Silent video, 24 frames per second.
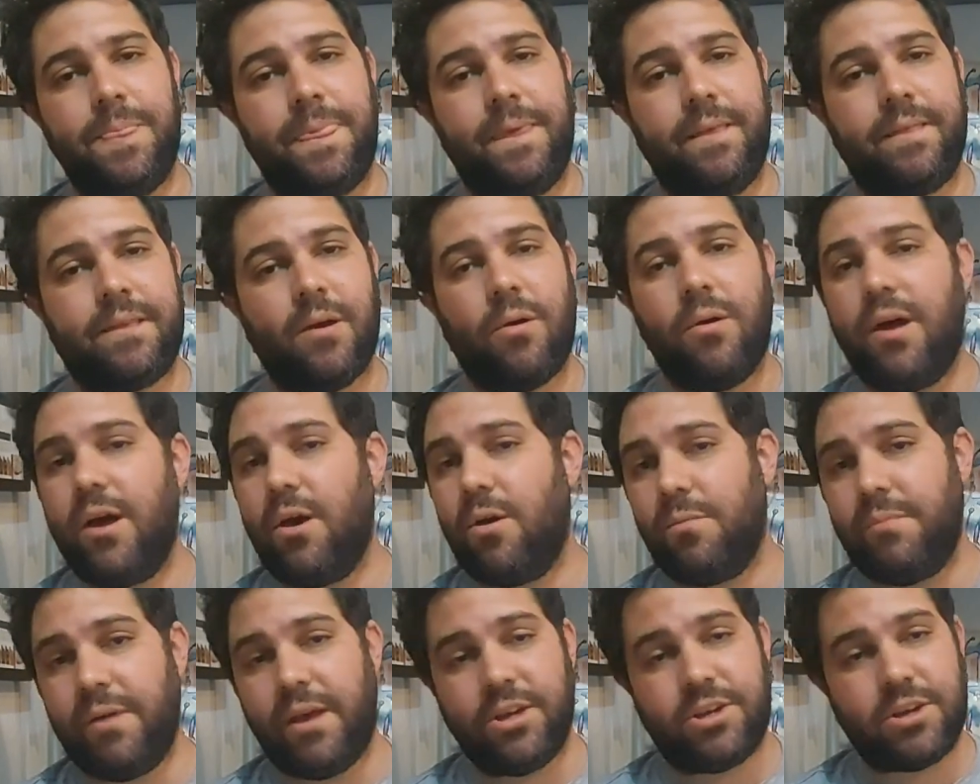Então
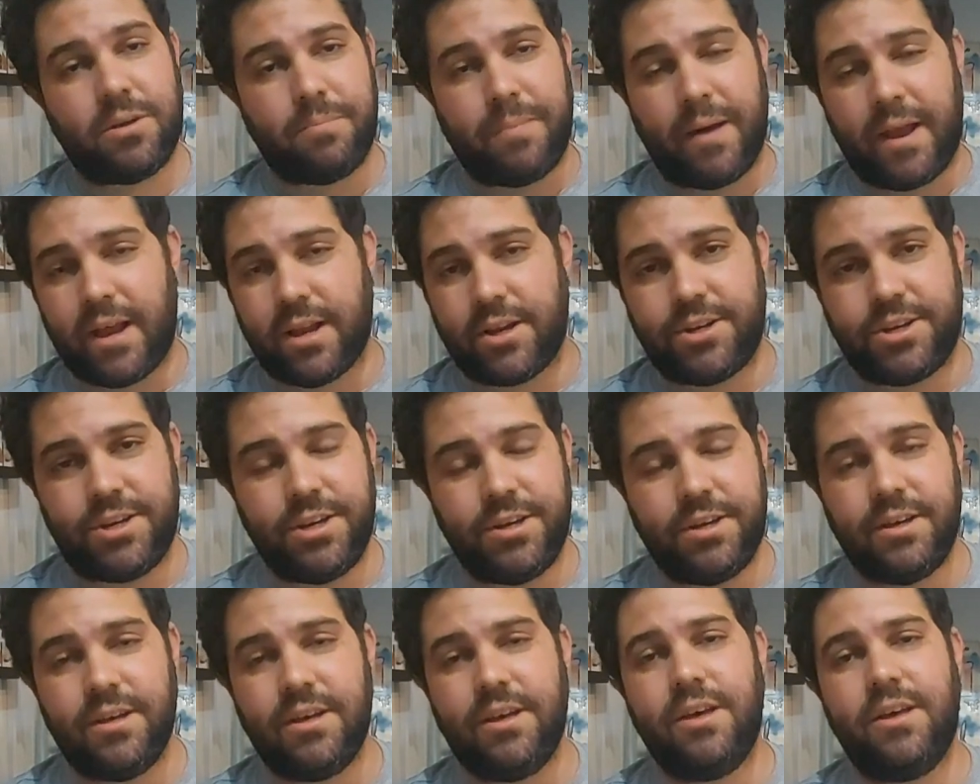realmente a
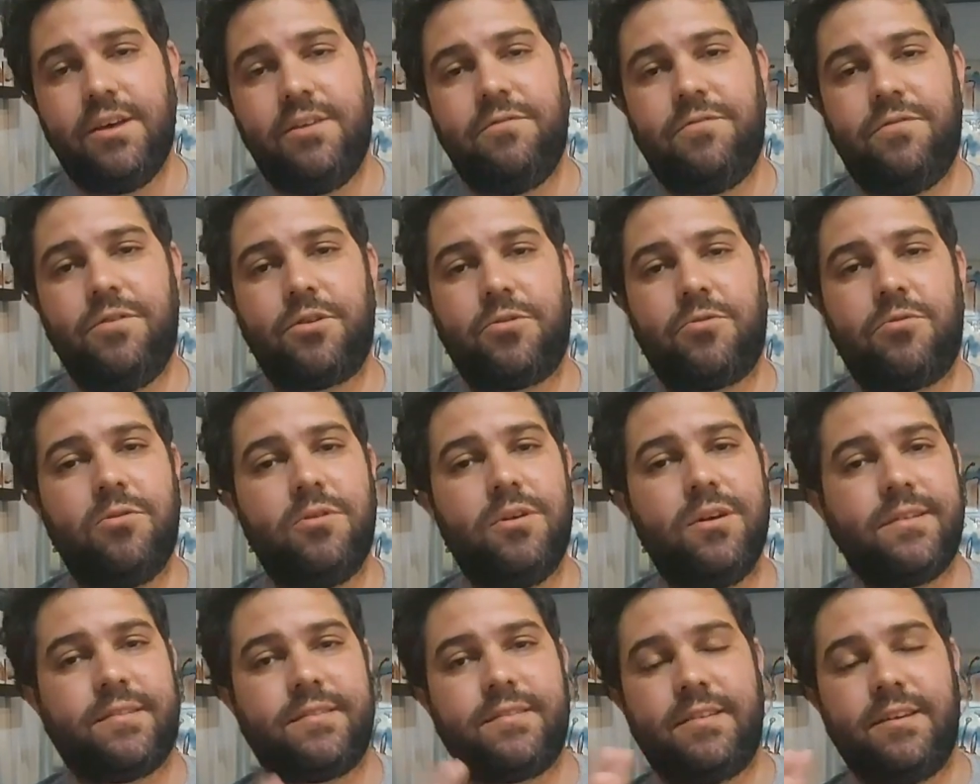Paraty
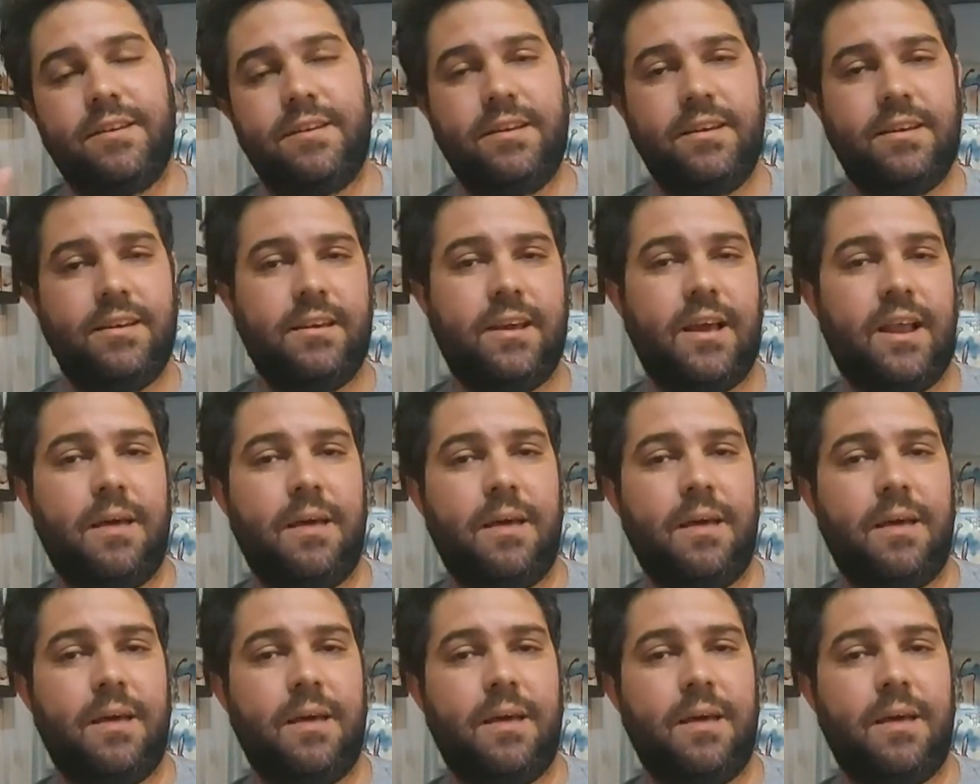ficou assim,